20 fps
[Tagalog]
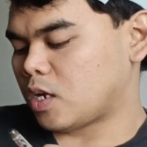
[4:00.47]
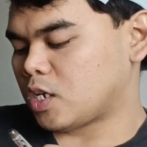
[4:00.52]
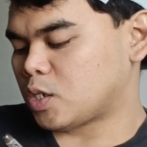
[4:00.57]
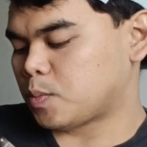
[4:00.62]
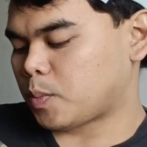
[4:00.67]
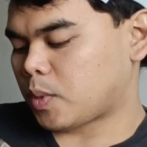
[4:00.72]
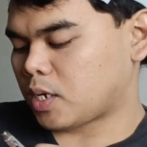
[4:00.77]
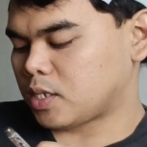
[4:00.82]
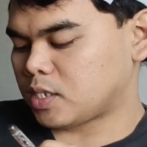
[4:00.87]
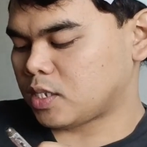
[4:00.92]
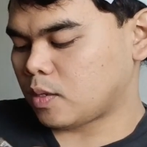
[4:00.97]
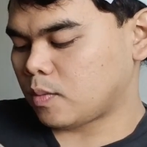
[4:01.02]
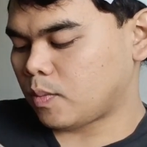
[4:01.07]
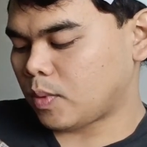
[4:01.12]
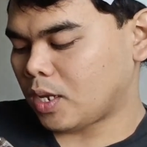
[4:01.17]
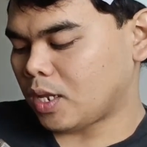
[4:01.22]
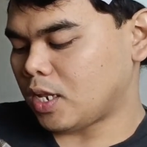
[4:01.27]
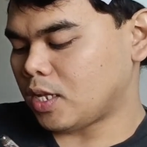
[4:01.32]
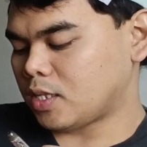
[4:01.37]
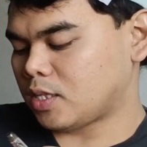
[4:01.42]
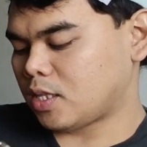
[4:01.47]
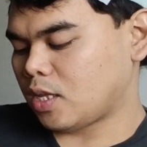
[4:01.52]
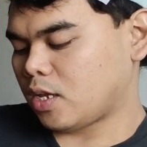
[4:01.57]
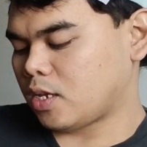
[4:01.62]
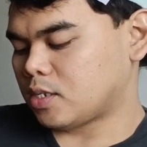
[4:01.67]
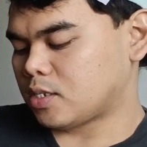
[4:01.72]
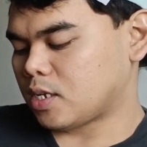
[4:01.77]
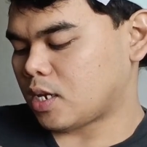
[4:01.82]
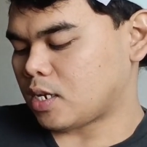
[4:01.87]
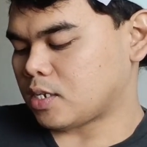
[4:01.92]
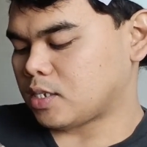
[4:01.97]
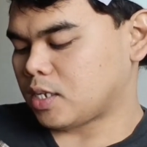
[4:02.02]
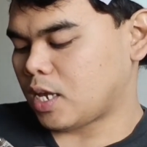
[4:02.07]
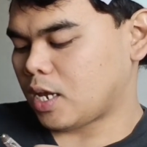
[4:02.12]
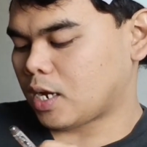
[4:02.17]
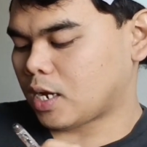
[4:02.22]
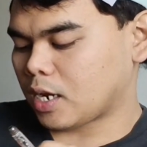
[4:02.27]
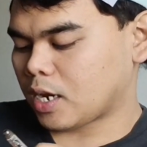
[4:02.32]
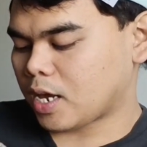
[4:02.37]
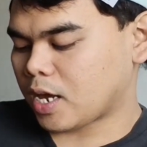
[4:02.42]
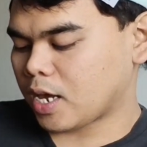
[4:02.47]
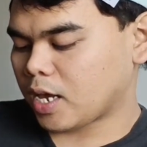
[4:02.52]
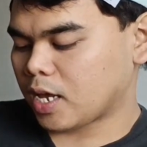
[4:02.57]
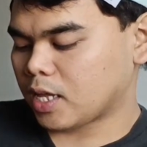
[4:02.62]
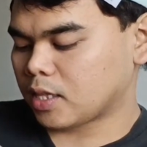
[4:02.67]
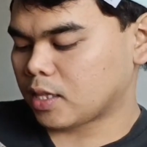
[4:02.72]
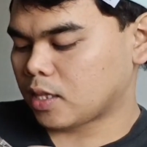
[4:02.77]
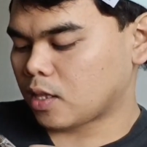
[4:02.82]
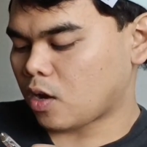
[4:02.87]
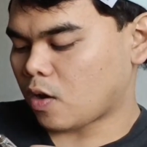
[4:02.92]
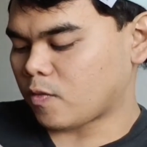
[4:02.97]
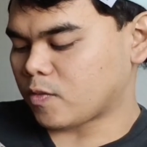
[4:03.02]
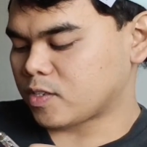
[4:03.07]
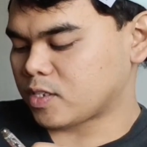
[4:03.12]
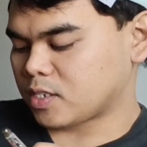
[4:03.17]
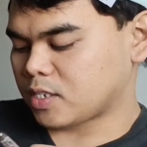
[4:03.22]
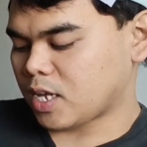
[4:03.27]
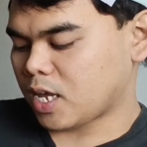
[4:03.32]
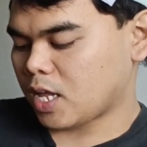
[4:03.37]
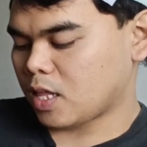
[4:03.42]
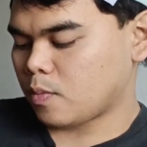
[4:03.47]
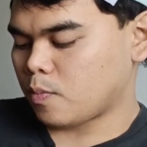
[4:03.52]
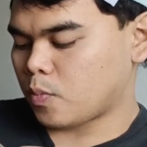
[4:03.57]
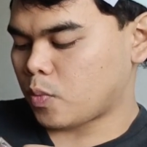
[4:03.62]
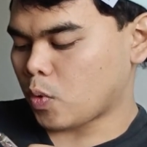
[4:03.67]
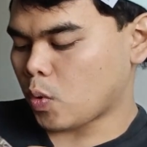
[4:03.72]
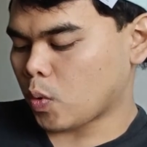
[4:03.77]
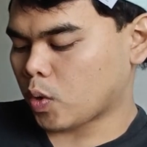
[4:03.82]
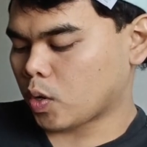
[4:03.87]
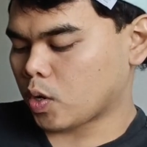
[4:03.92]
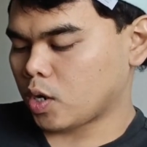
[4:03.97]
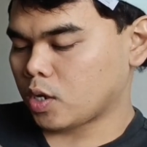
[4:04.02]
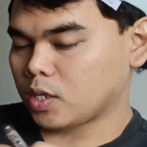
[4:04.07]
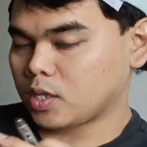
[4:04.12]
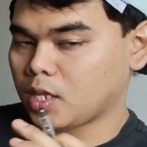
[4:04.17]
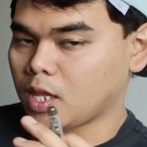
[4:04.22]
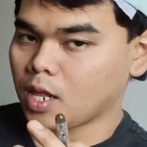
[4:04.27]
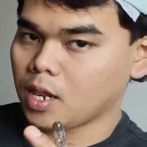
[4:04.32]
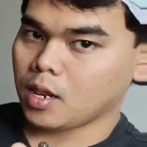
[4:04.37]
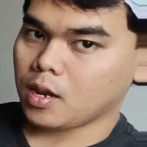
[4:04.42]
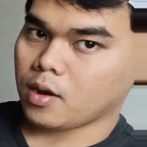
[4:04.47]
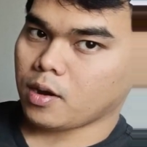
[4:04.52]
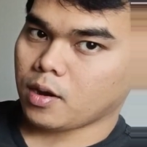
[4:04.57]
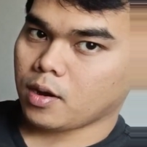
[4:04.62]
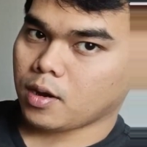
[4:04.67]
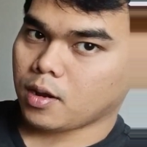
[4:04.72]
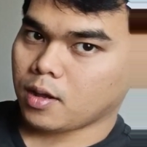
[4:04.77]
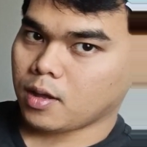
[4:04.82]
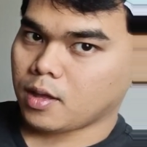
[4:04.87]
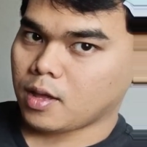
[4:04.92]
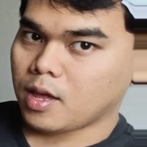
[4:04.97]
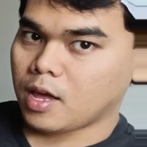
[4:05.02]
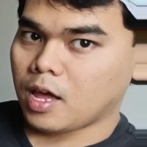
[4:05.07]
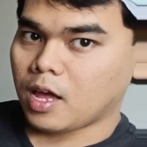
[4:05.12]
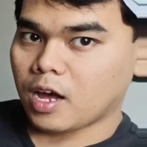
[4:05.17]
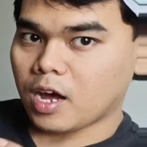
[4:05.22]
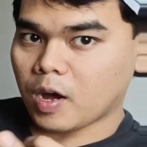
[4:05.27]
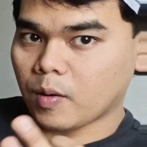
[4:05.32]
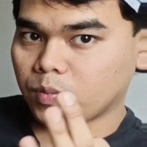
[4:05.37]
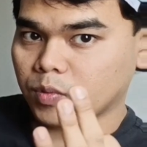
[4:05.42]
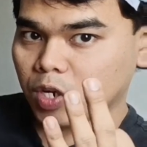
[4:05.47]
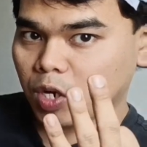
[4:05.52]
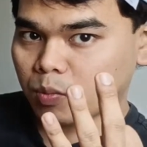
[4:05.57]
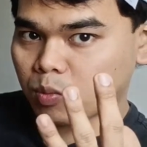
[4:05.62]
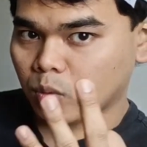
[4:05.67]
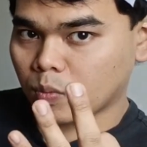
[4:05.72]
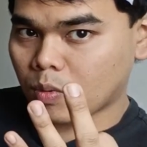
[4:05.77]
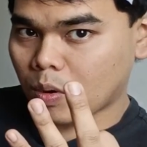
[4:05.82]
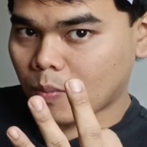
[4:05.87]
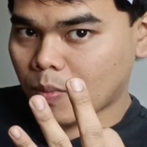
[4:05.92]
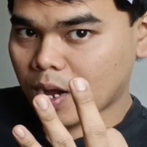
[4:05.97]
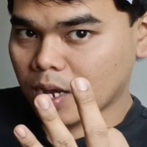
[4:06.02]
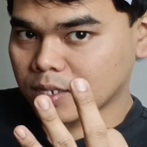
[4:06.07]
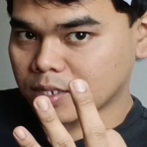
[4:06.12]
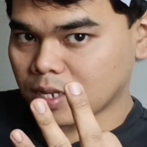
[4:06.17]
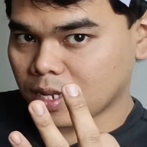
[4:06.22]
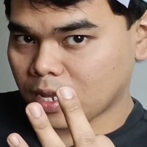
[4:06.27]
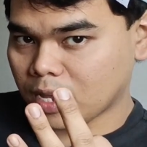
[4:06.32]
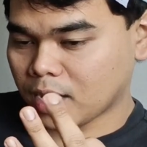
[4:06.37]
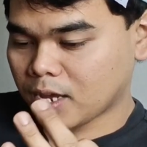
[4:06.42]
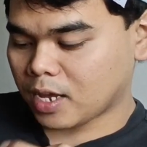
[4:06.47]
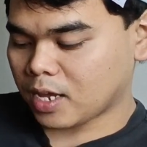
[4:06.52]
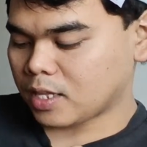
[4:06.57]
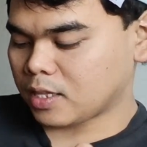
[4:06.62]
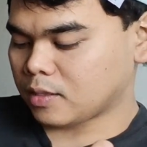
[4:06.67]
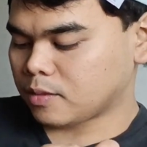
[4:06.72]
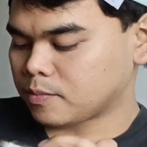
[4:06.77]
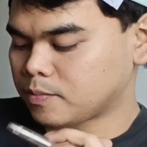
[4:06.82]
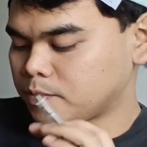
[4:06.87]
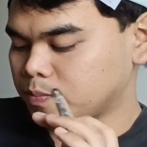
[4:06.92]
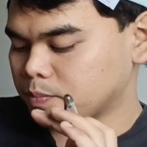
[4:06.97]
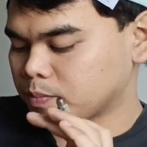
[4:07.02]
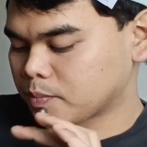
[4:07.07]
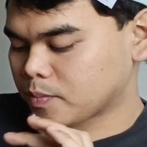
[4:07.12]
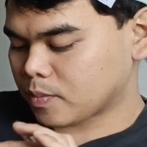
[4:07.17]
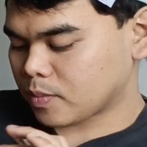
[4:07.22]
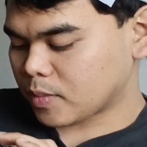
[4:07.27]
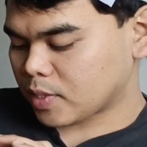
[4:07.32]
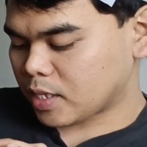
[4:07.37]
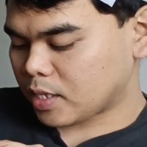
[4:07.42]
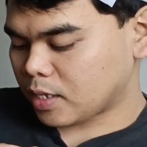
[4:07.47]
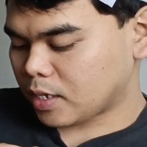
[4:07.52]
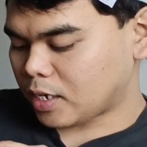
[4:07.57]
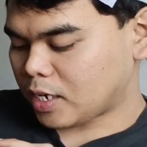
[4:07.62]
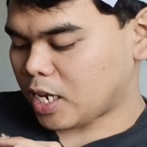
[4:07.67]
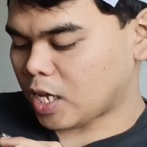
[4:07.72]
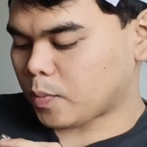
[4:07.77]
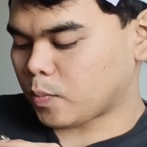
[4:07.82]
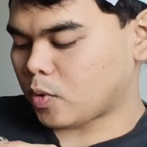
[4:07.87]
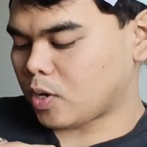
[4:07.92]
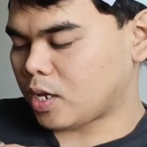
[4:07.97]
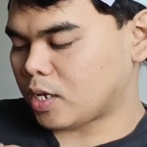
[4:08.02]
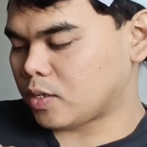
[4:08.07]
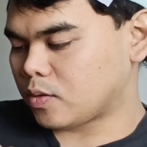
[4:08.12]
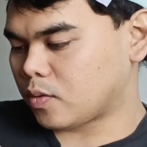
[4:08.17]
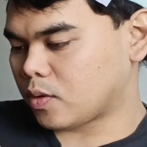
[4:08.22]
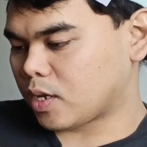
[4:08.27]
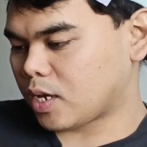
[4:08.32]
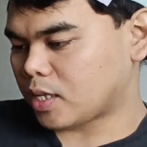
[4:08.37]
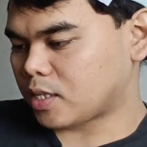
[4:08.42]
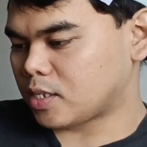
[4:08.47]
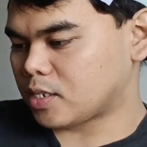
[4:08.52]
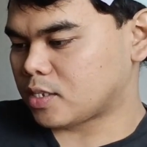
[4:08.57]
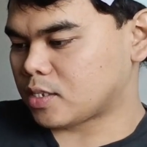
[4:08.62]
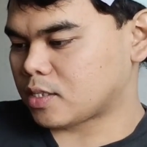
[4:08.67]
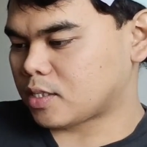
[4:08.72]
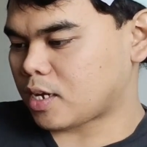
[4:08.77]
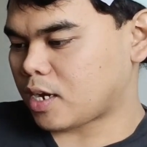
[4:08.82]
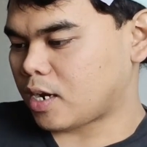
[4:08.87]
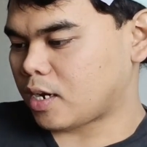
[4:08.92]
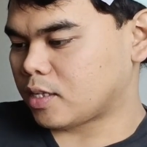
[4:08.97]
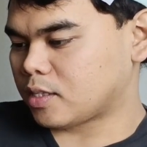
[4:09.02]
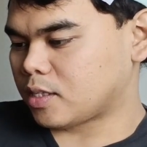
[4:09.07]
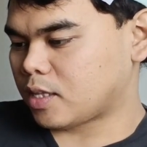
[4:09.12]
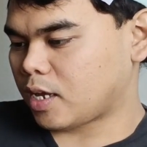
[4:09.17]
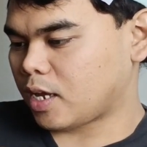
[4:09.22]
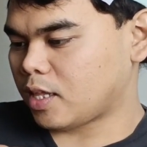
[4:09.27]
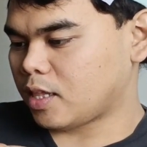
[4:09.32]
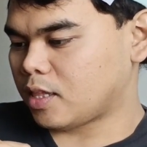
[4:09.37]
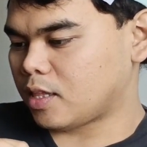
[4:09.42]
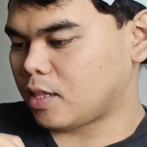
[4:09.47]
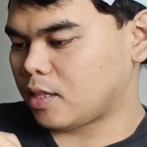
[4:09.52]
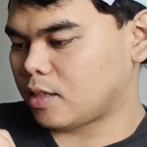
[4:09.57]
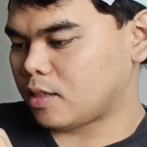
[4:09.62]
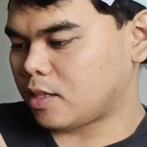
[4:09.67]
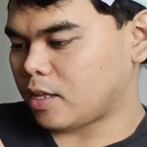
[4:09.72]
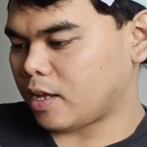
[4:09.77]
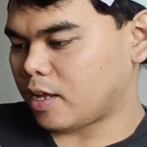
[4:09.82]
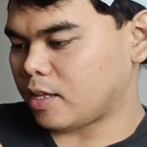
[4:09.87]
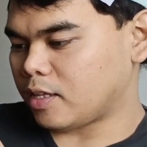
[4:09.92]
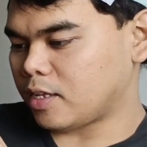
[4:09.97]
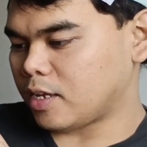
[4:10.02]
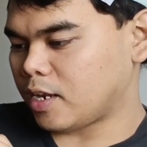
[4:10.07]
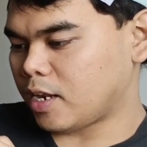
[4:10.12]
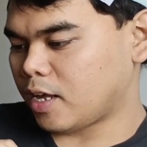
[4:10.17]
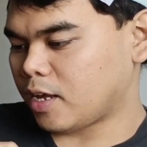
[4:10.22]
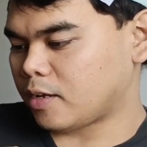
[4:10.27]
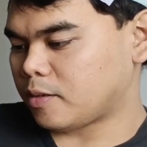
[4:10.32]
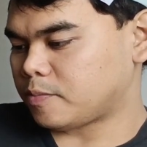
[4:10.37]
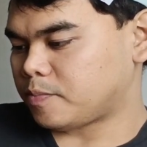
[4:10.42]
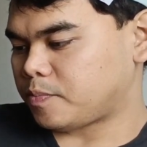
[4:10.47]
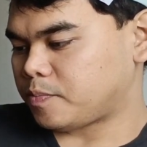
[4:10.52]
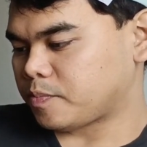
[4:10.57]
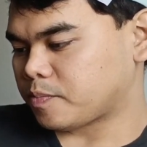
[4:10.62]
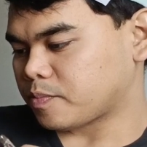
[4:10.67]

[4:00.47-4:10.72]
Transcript: the responsibilities as a client of said broker-dealer. After mo mabasa yan, click mo lang yung get started, then yan na.